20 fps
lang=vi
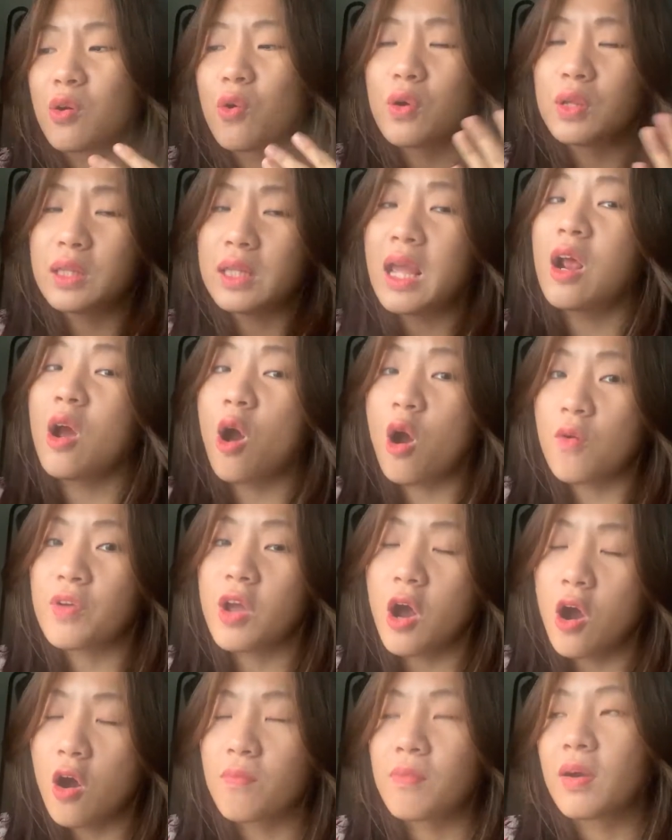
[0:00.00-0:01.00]
cô ấy sẽ hẹn hò với
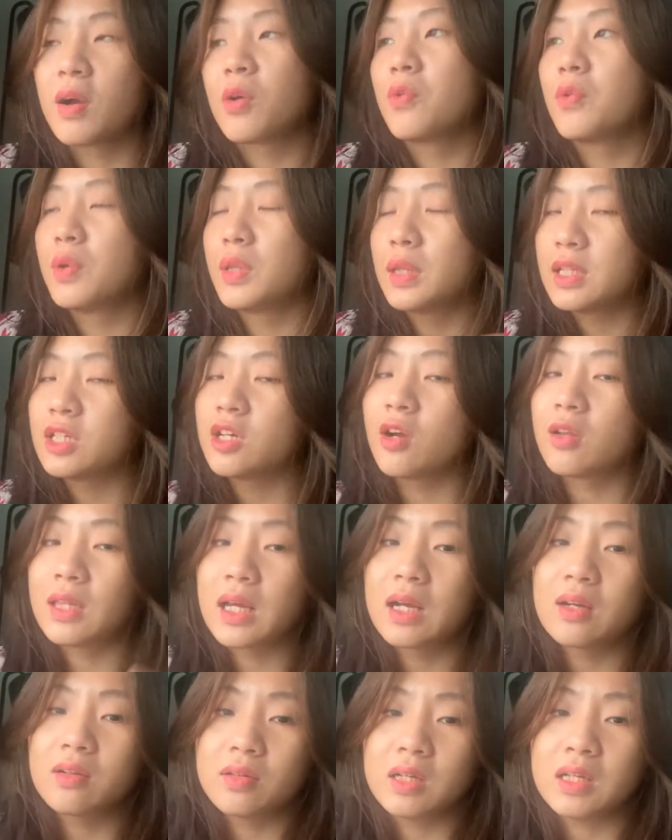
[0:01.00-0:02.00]
họ và cô ấy sẽ chọn
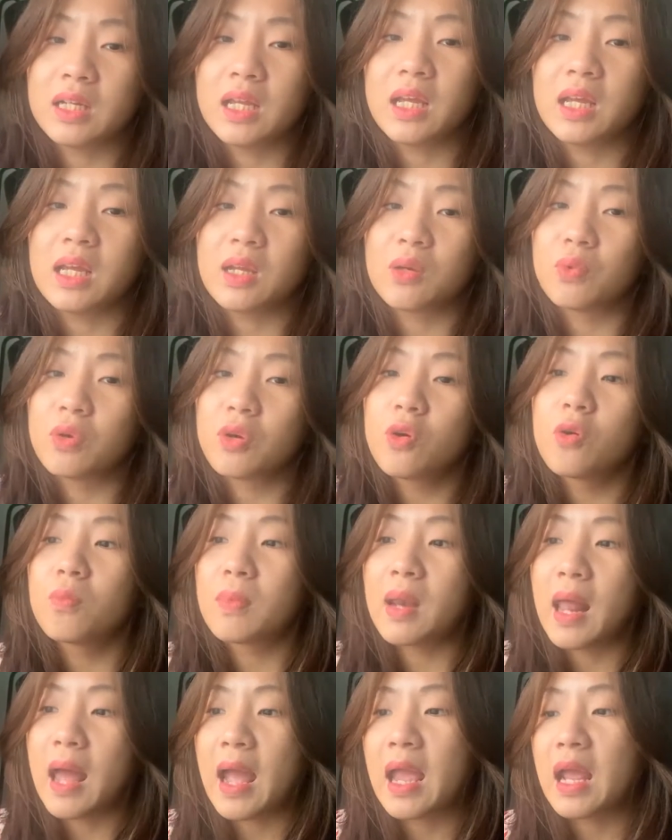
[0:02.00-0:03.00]
ra người để cuối
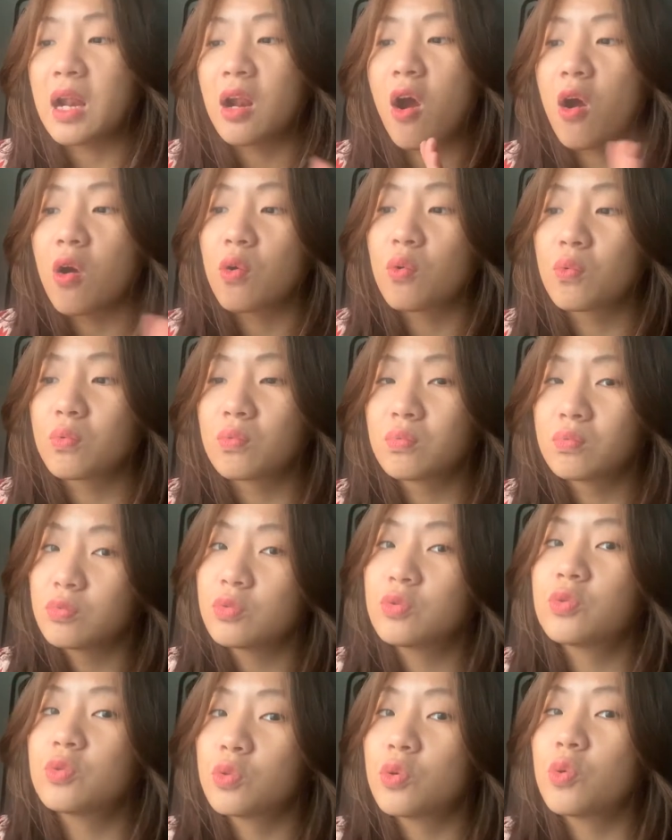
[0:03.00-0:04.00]
cùng là hẹn hò
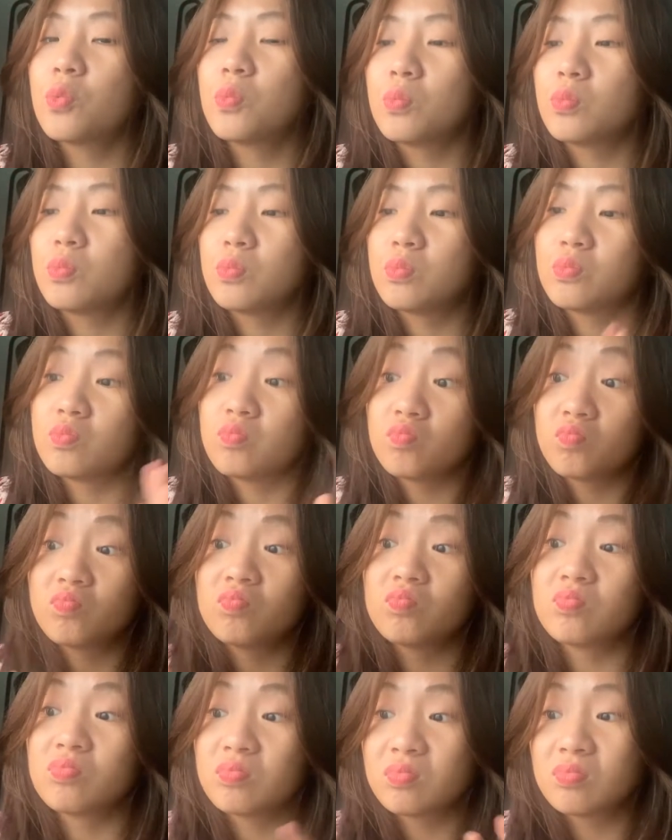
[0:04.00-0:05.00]
cùng
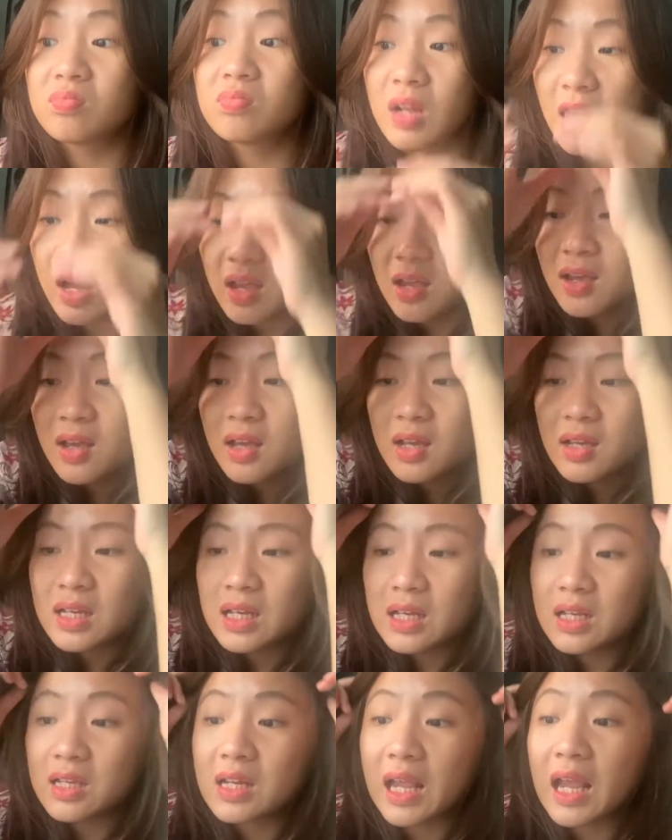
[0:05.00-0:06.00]
đấy
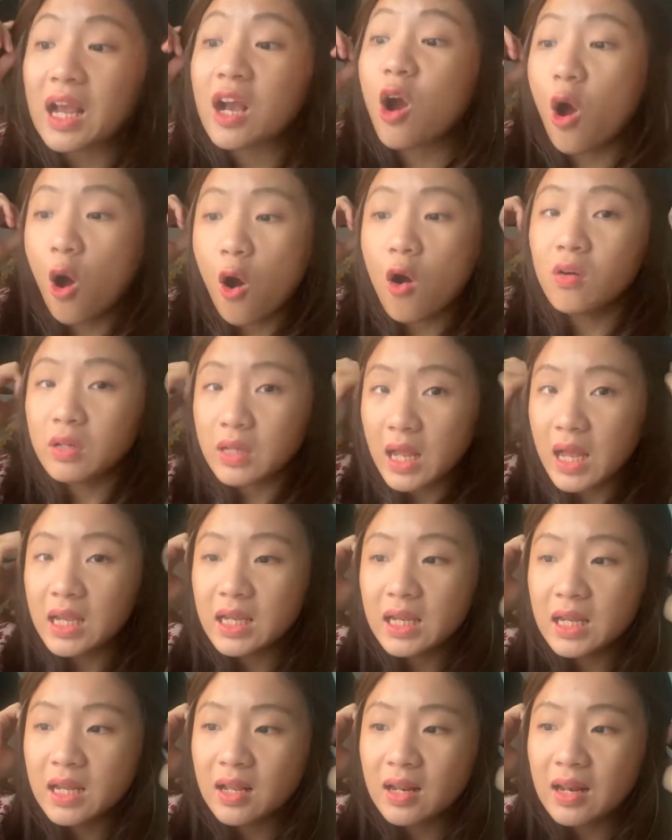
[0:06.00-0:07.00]
thì cái khó ở
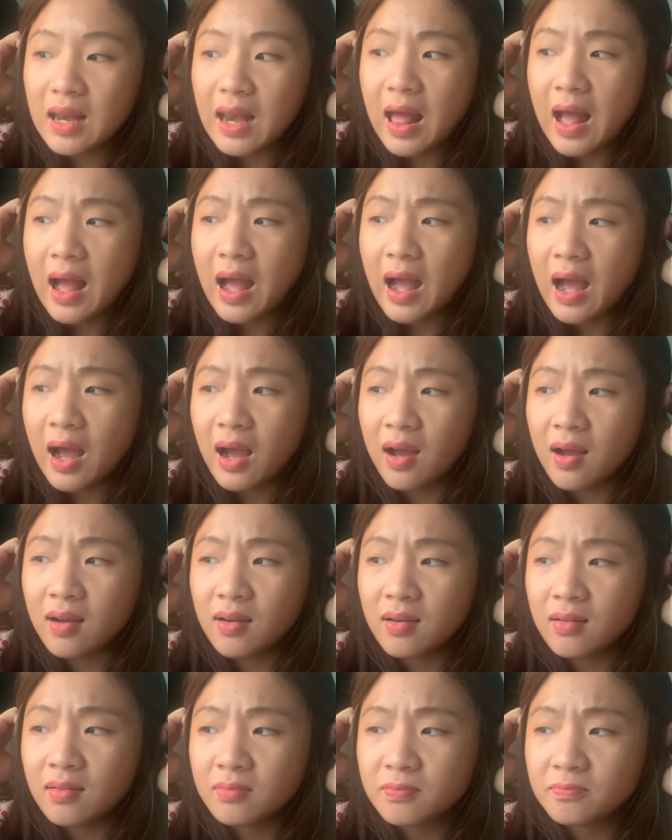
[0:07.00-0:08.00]
đây là
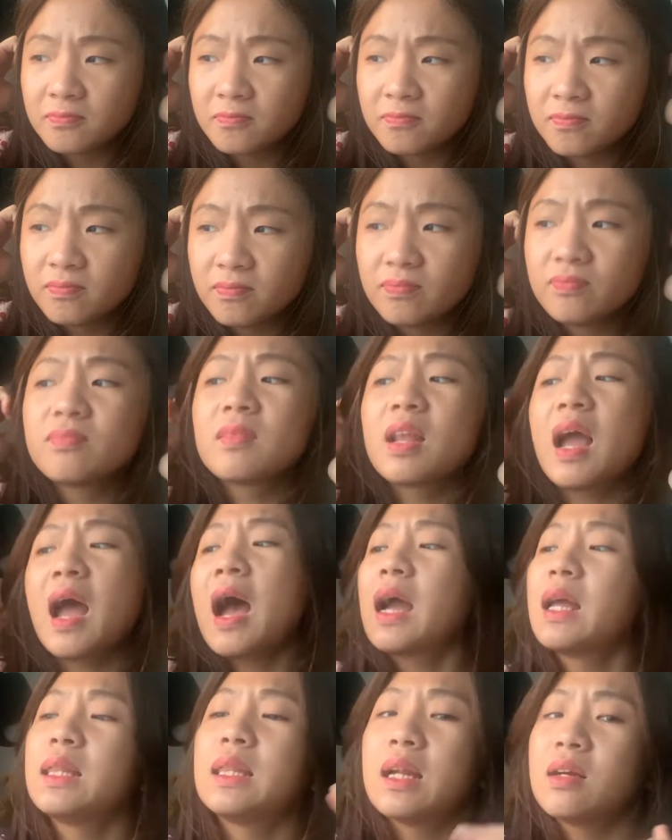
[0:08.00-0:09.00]

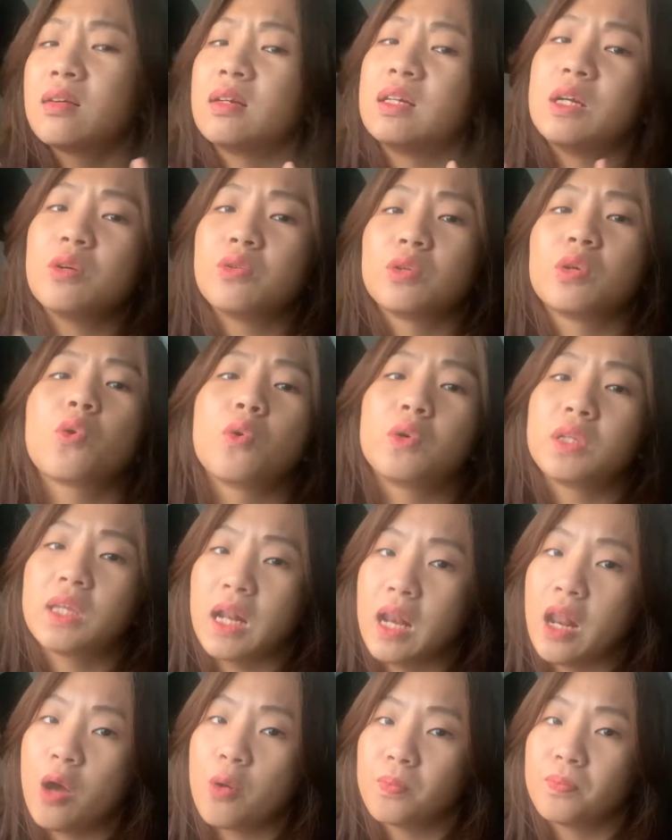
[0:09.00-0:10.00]
ai sẽ là người yêu cho cô ấy
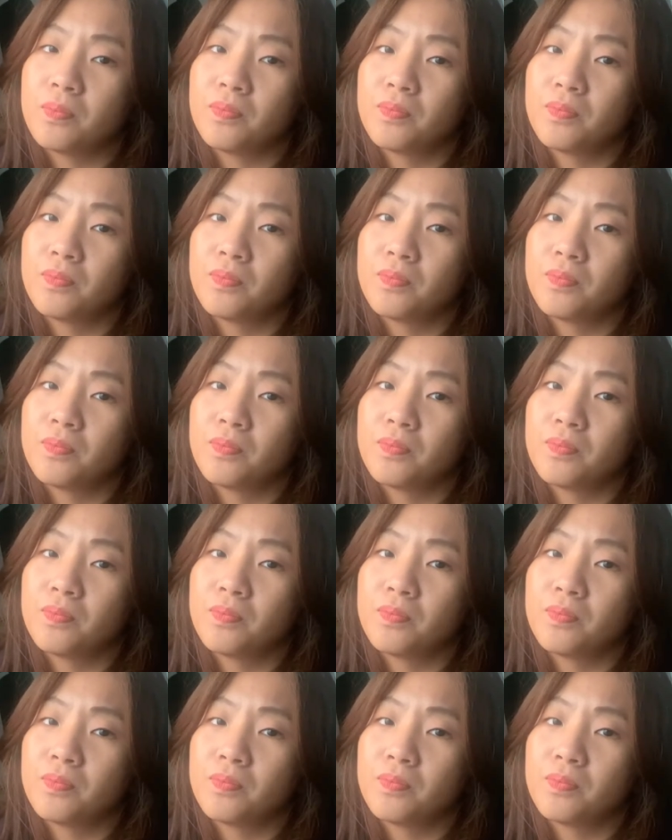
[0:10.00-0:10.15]
thật lòng